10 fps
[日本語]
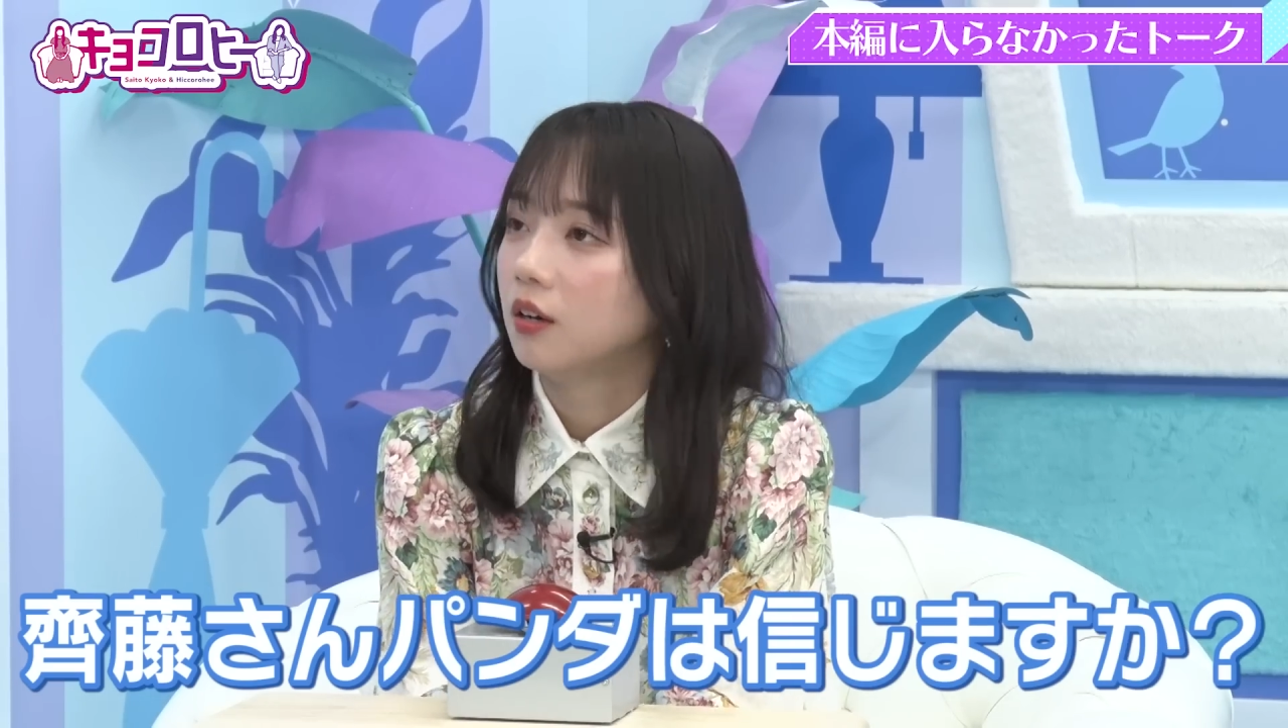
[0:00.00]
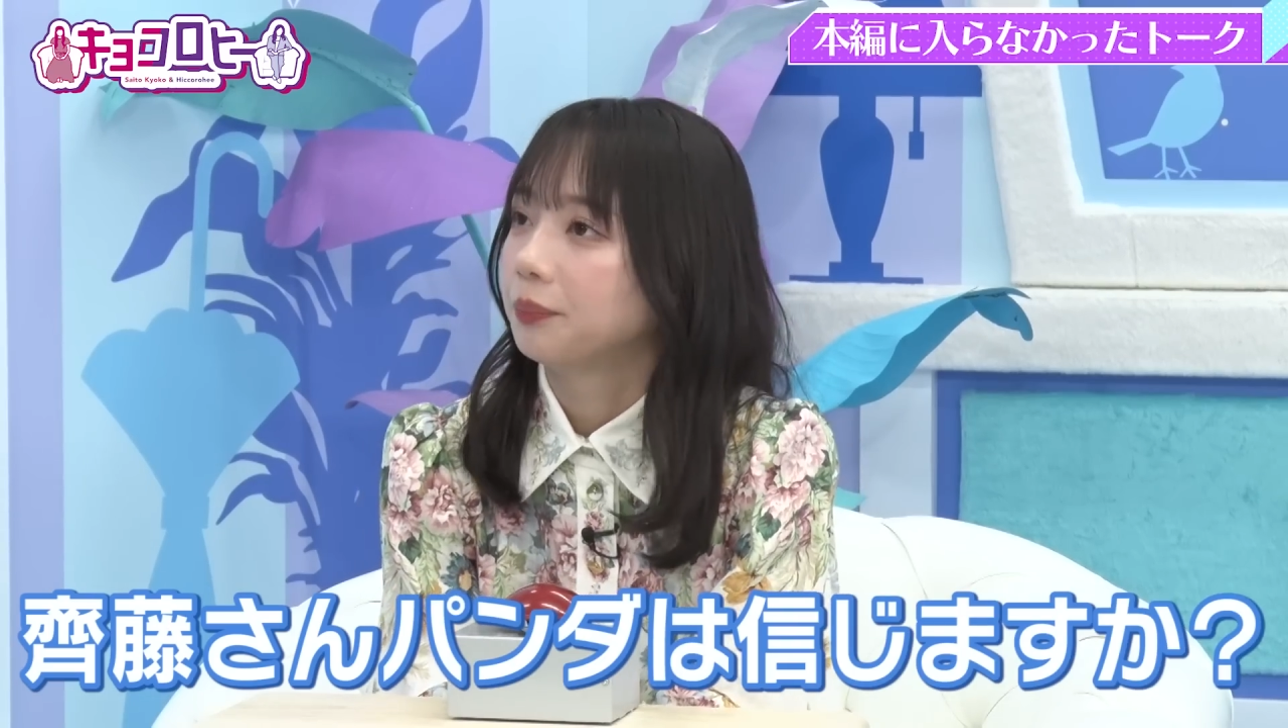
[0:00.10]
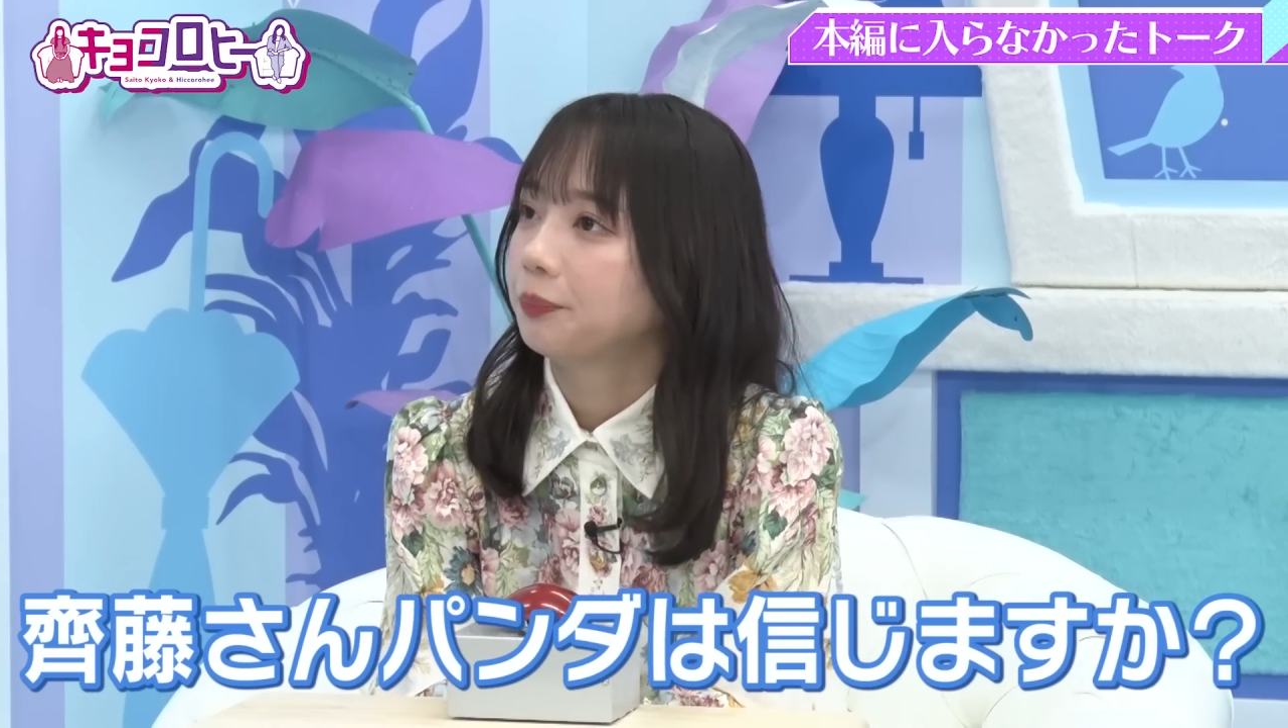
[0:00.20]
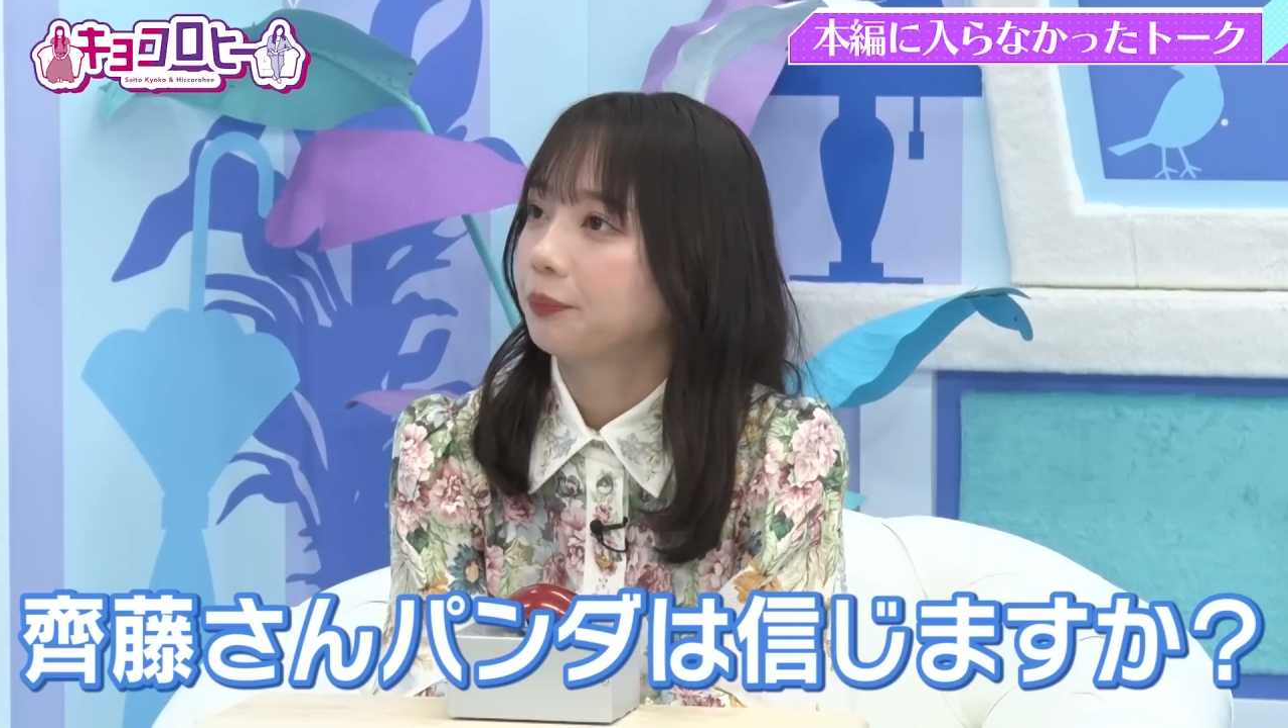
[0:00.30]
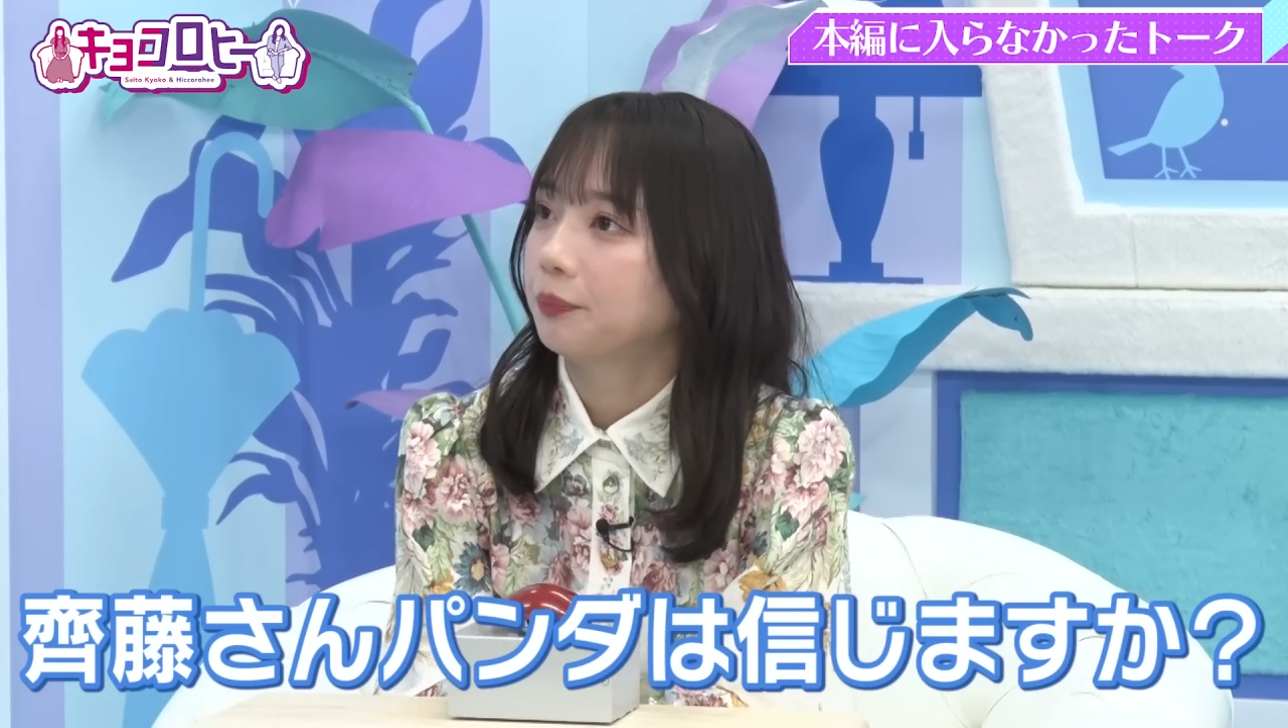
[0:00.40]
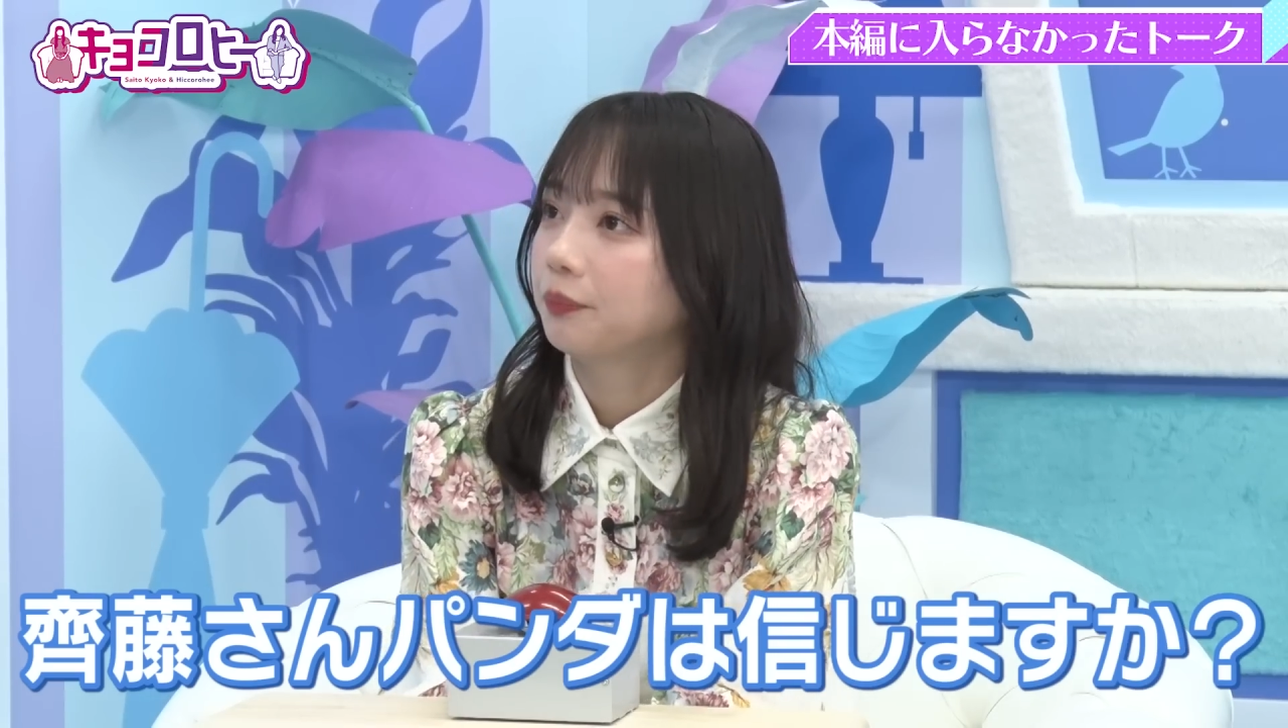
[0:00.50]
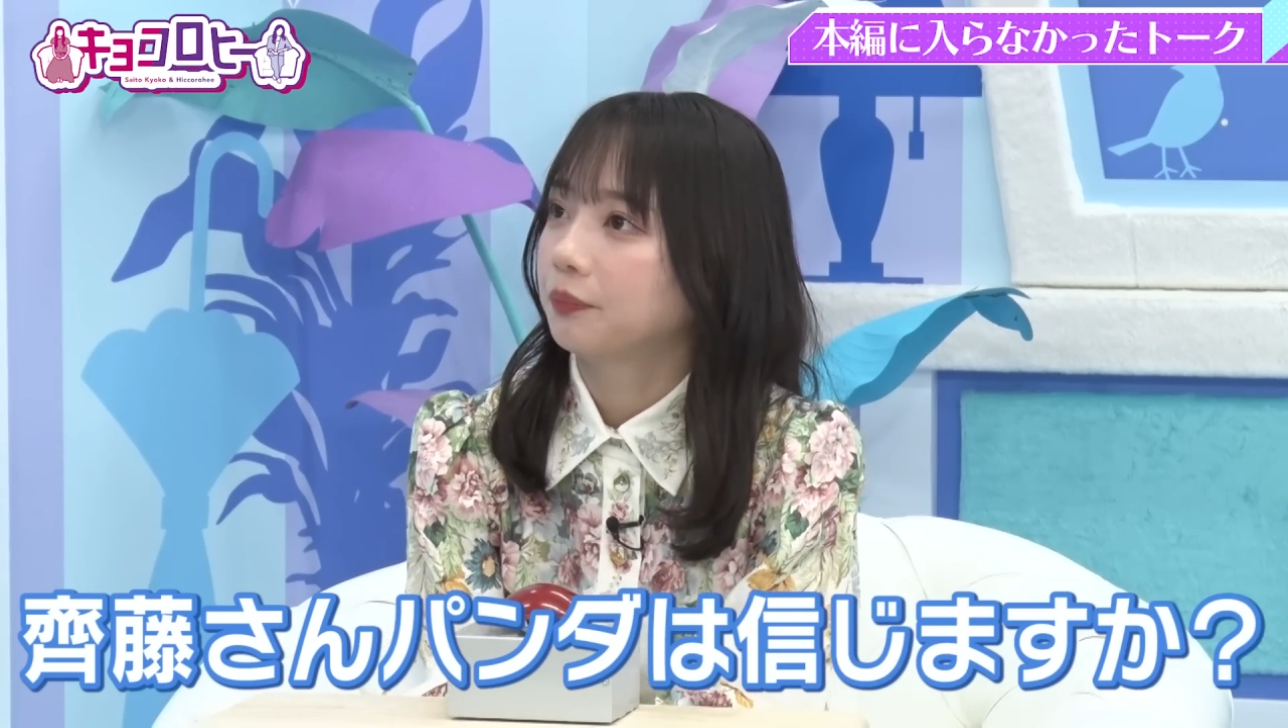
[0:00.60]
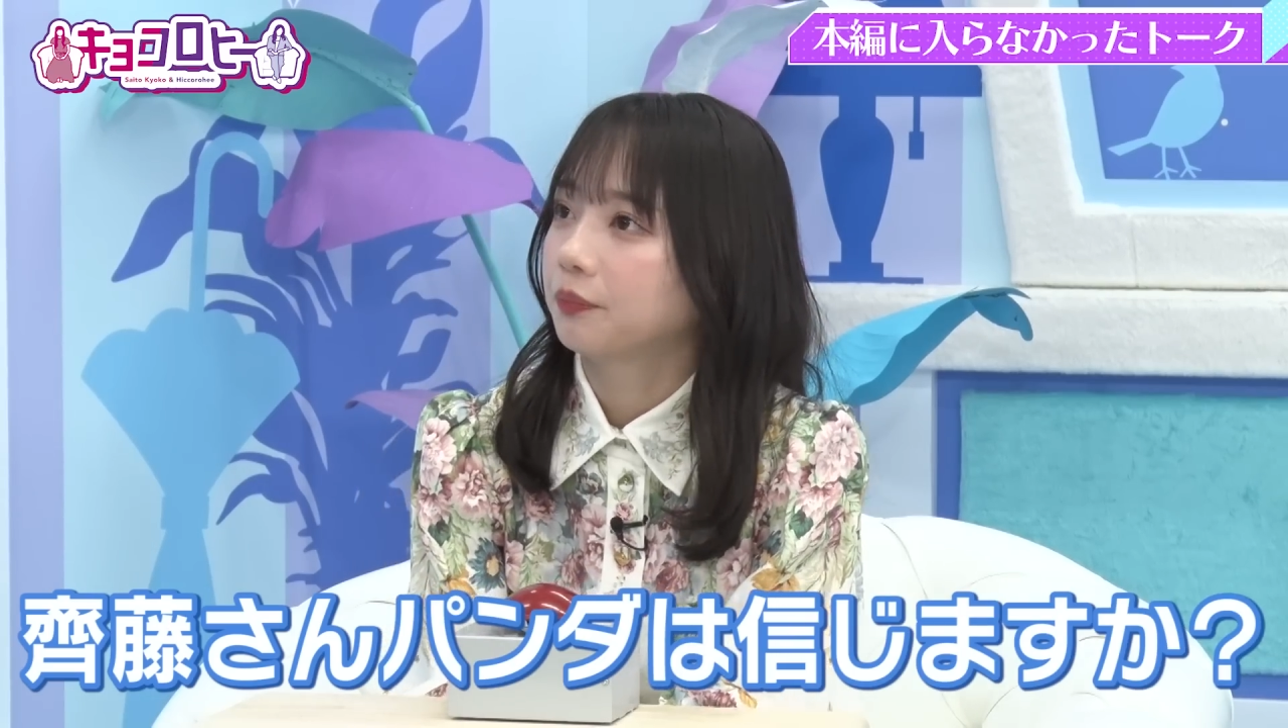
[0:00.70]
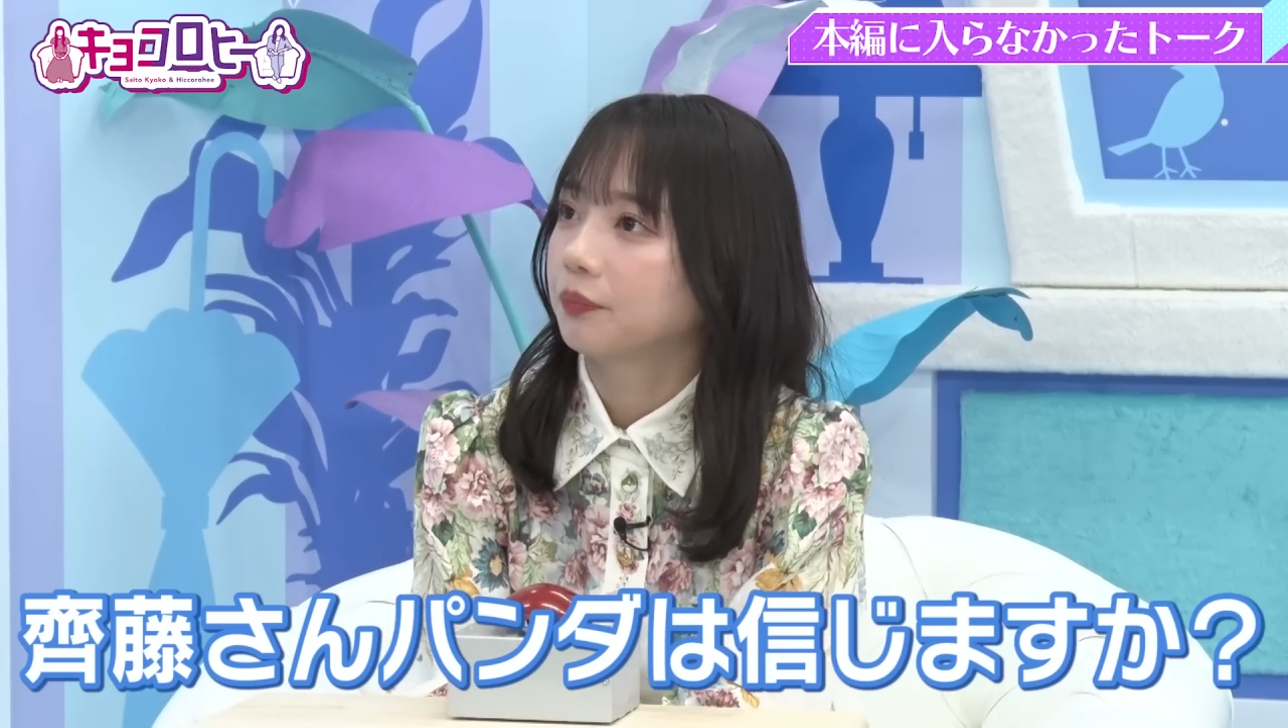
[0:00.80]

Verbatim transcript: いあ